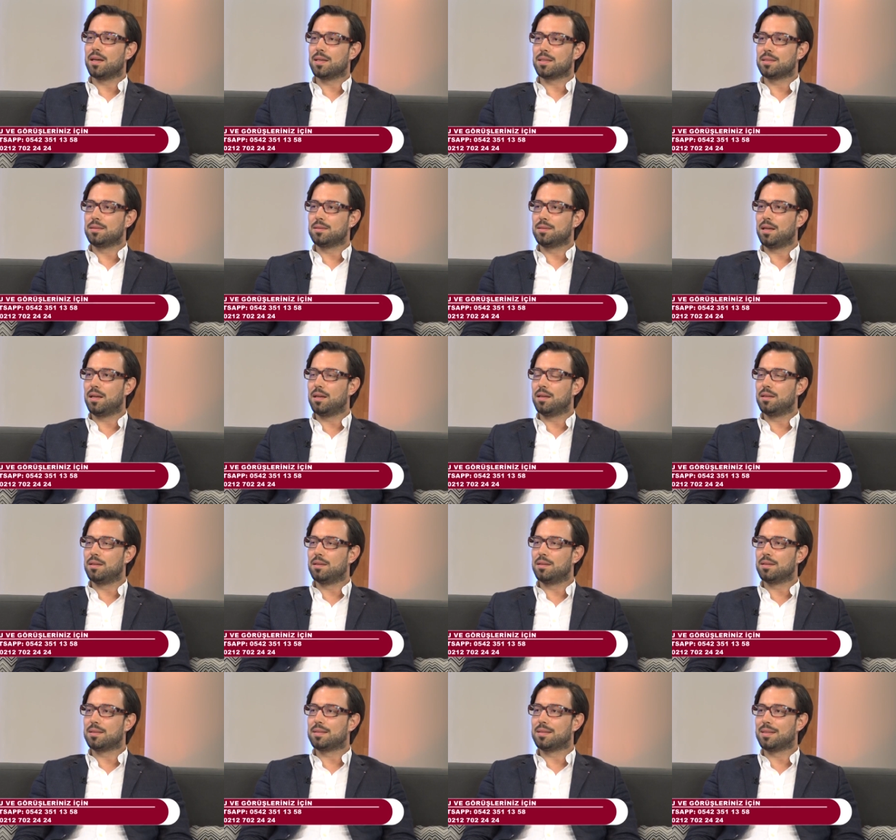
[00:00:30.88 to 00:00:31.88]
aslında
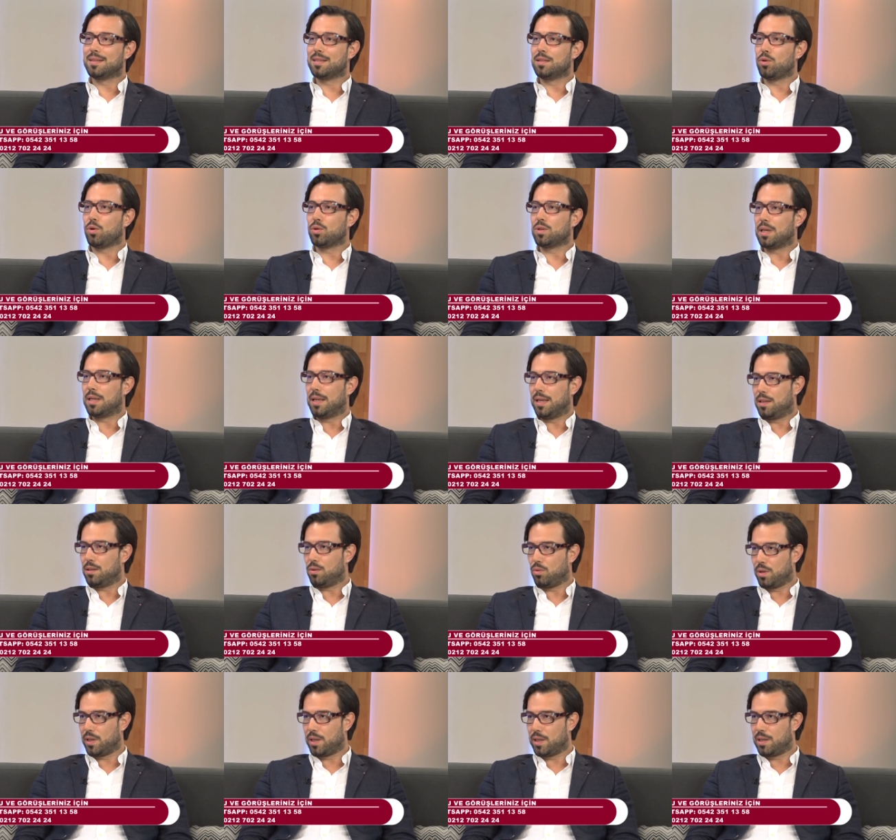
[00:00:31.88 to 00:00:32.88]
e, sarı nokta nedir
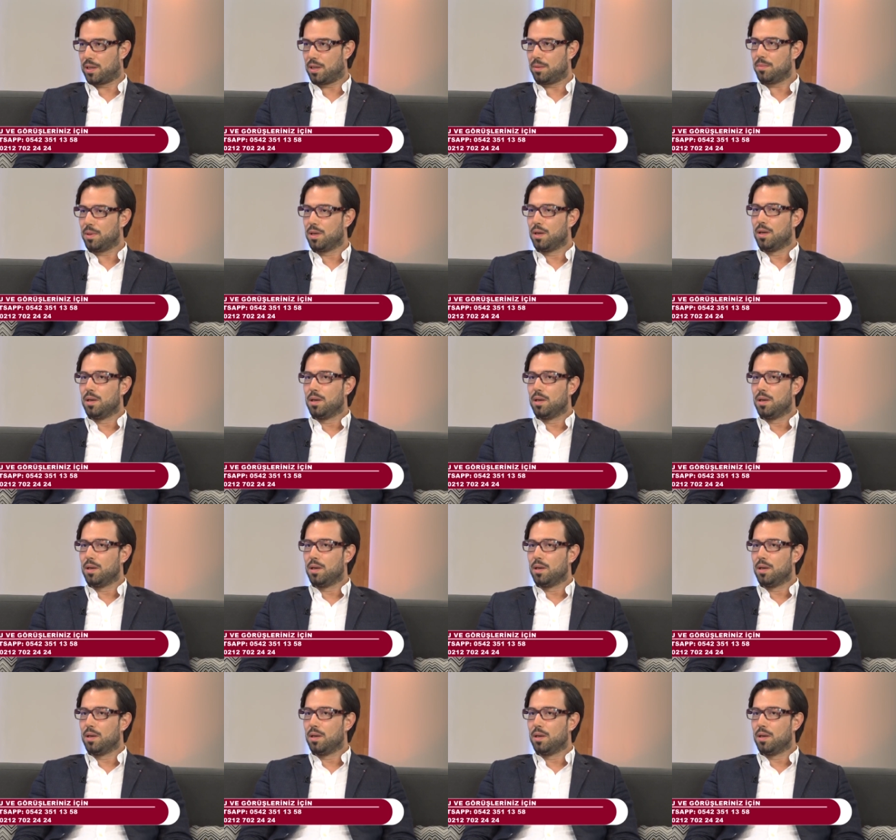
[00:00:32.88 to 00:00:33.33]
ona girelim.